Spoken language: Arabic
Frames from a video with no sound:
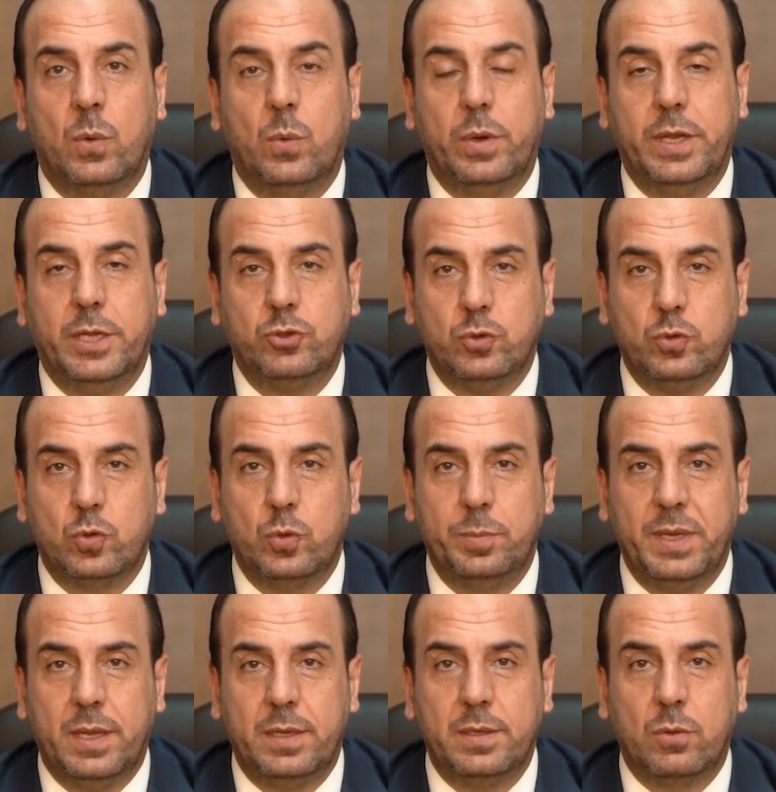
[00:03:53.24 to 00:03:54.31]
ونشعر
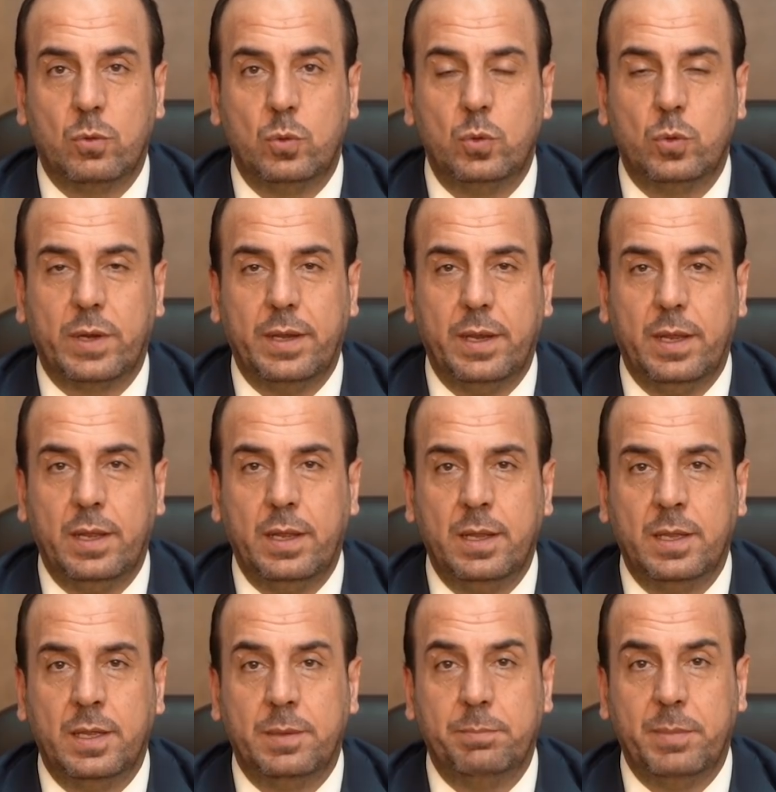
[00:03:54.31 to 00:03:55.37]
بان ظهورنا
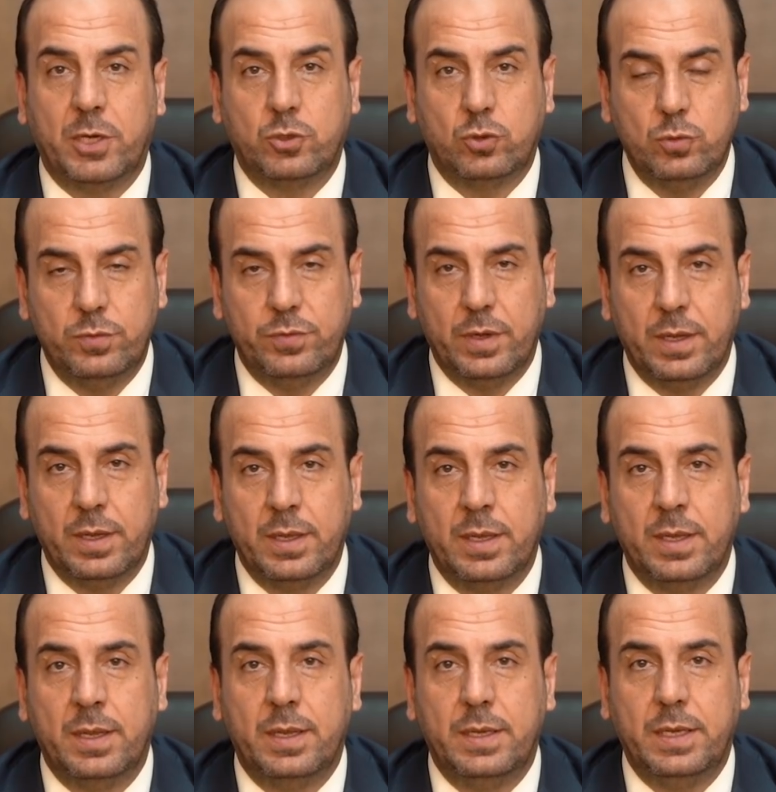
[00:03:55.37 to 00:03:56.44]
مكشوفه
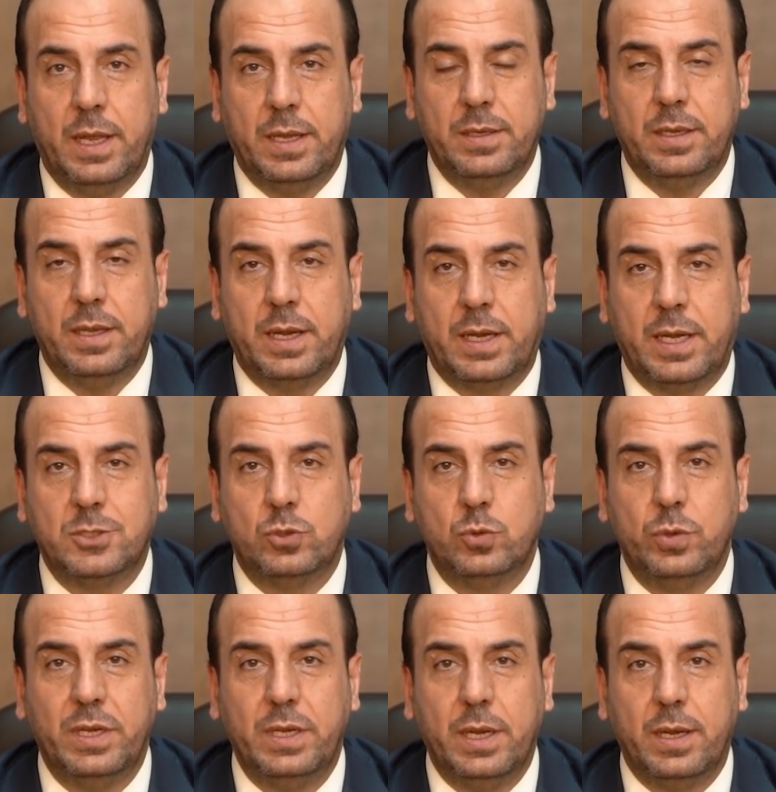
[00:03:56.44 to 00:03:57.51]
لأننا
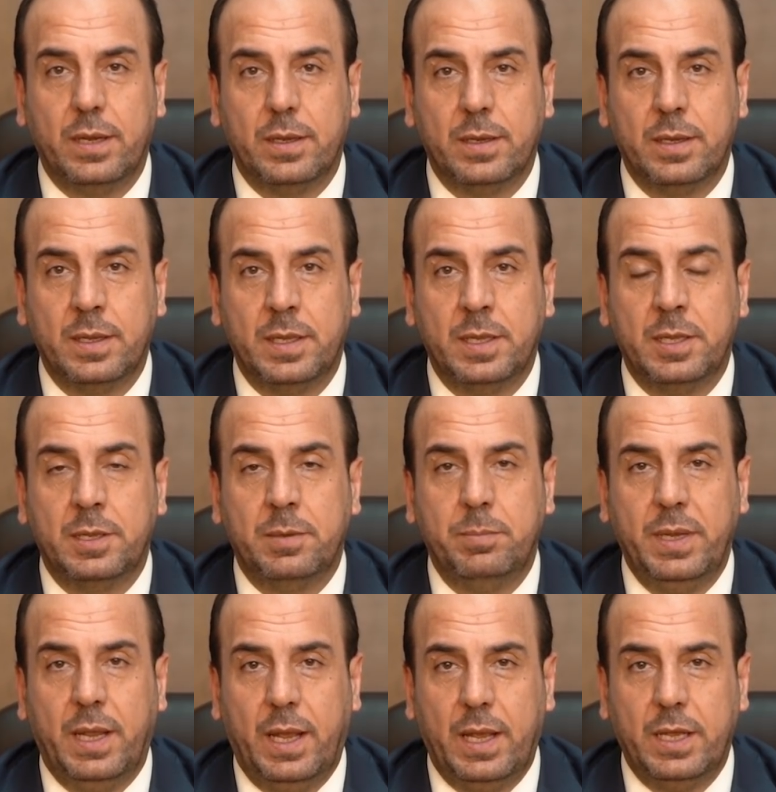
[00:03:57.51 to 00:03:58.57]
كسوريين
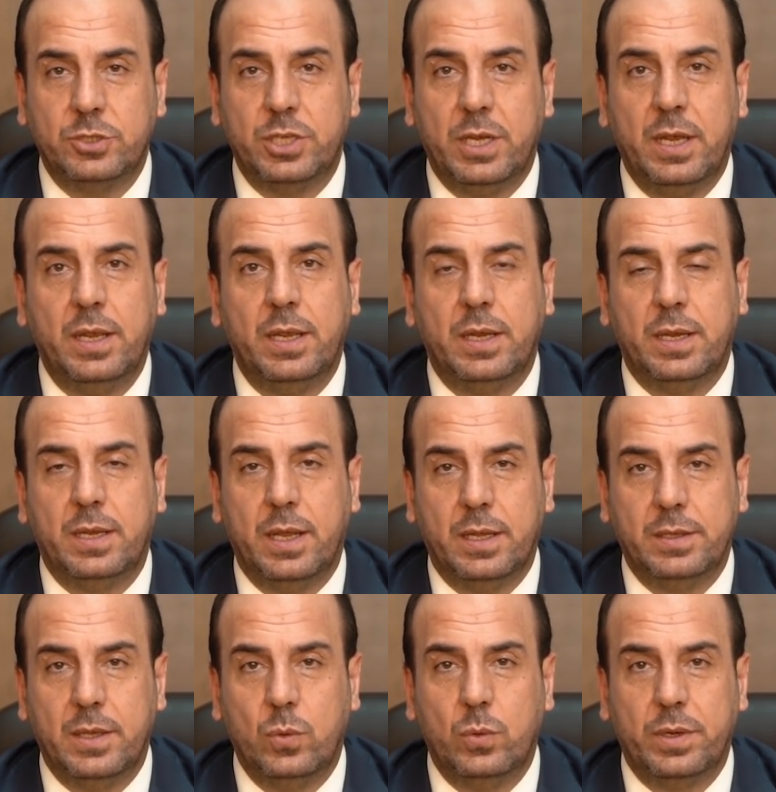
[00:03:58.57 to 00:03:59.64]
بحاجة
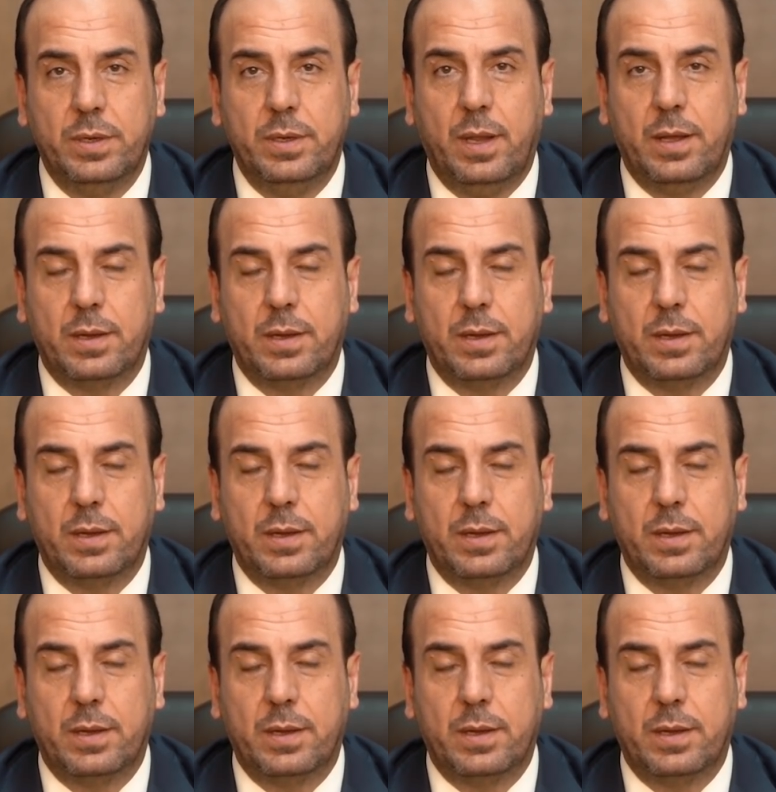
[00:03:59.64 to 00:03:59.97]
إلى دور